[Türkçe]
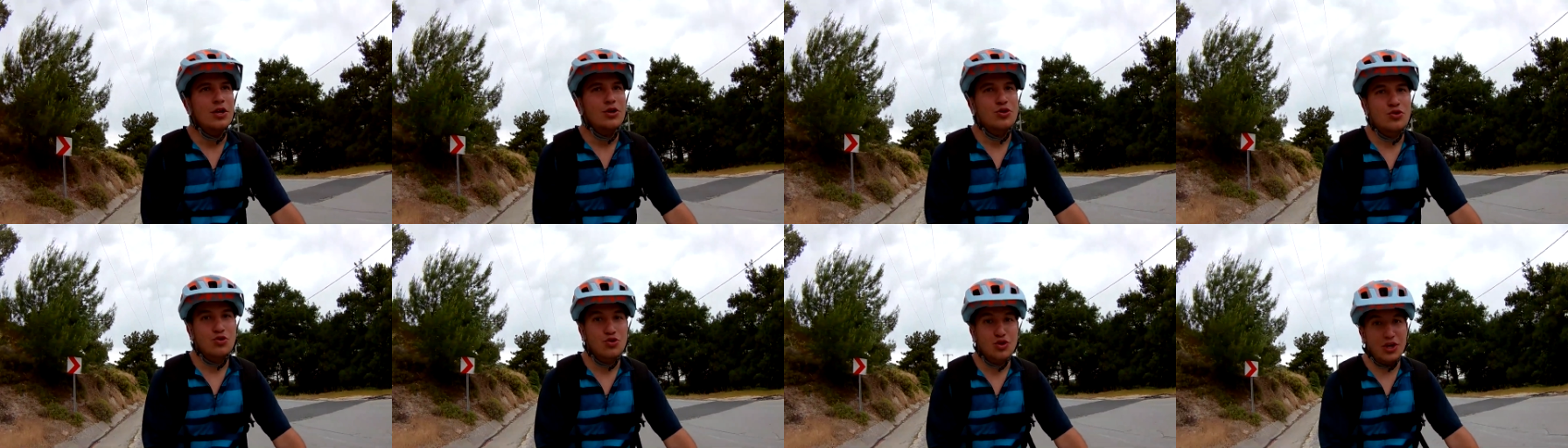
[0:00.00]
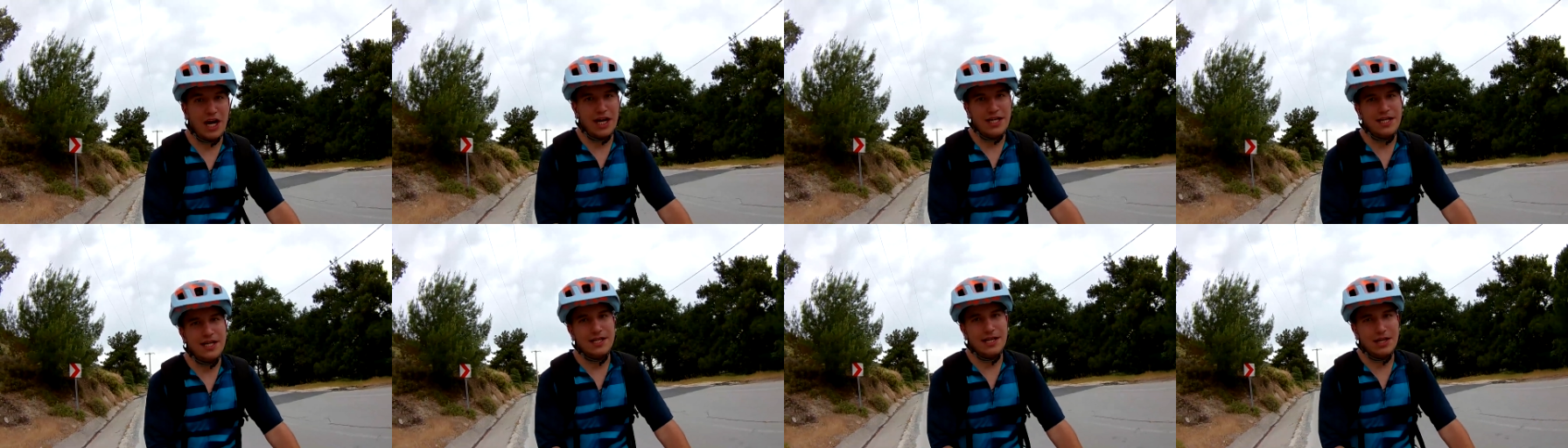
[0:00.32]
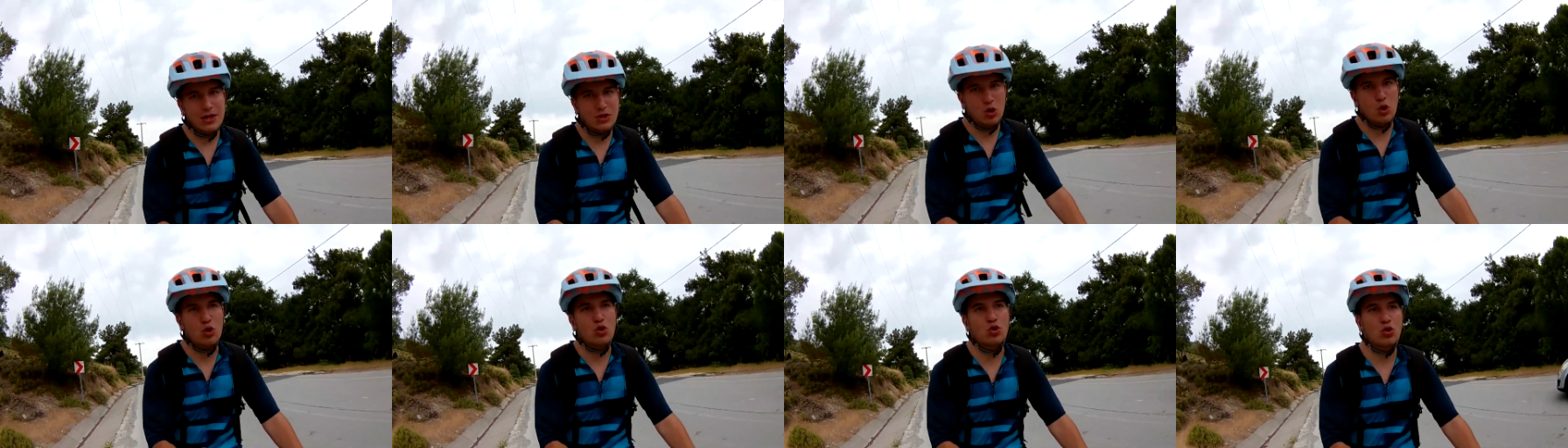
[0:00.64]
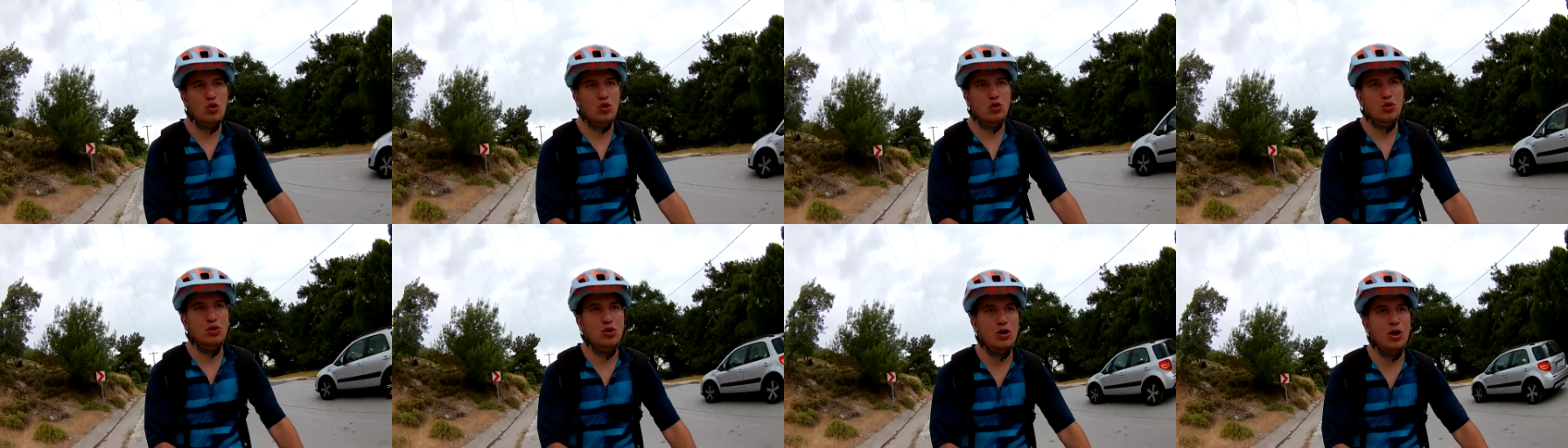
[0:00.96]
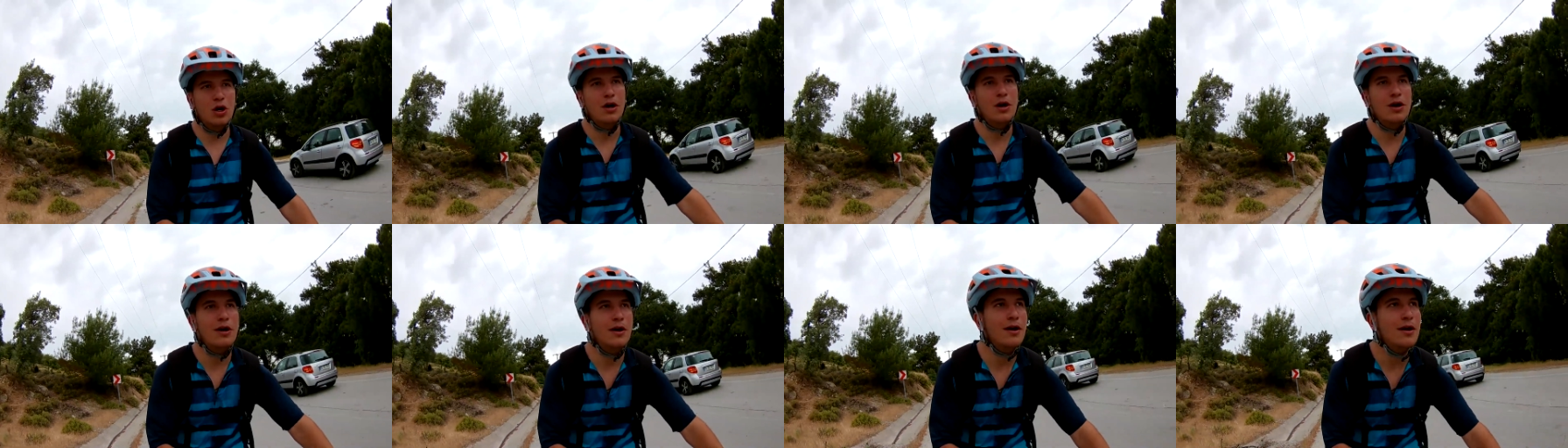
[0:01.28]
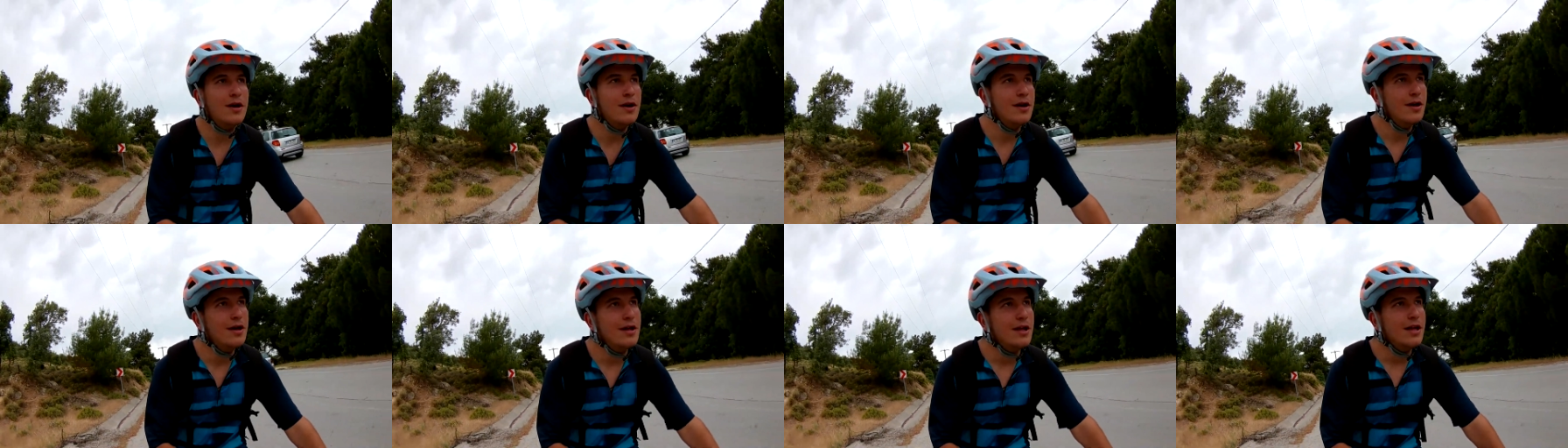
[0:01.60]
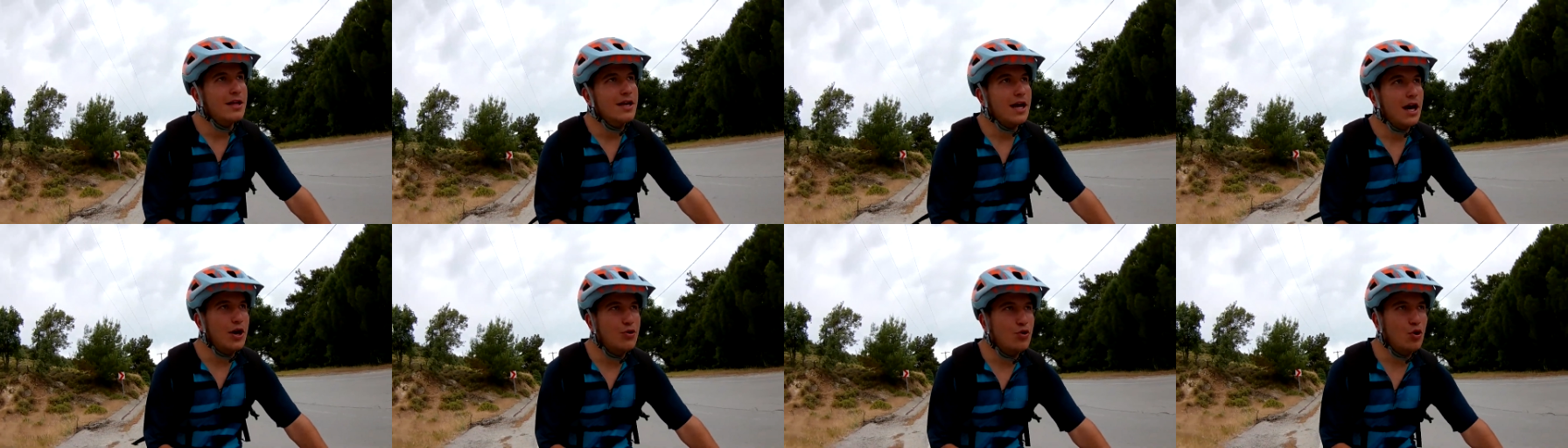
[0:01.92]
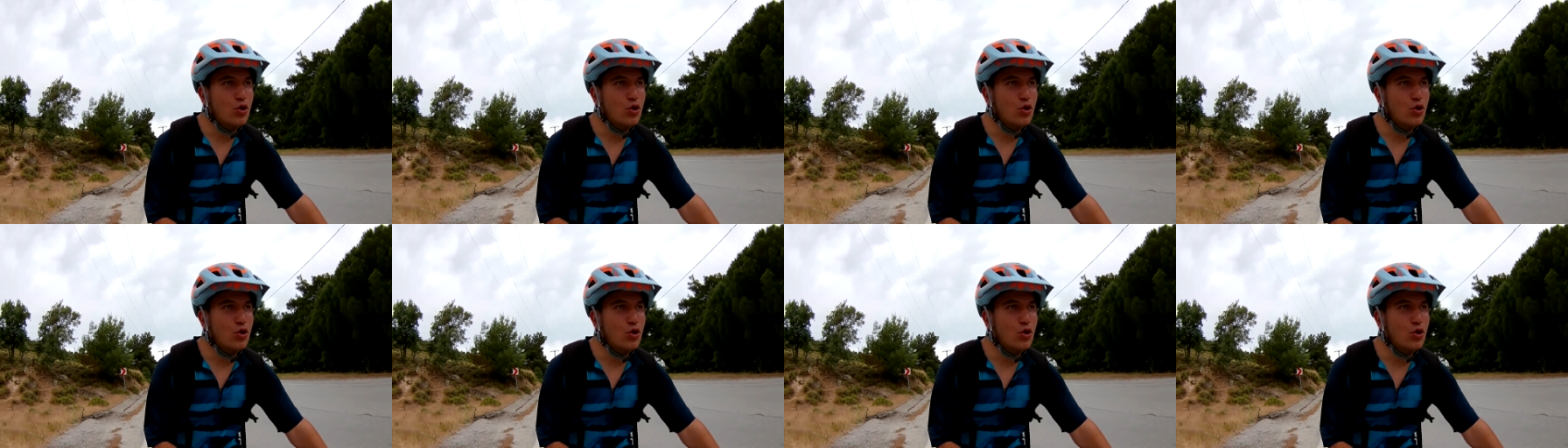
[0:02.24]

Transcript: Çünkü gerçekten çok yorulduk. Yani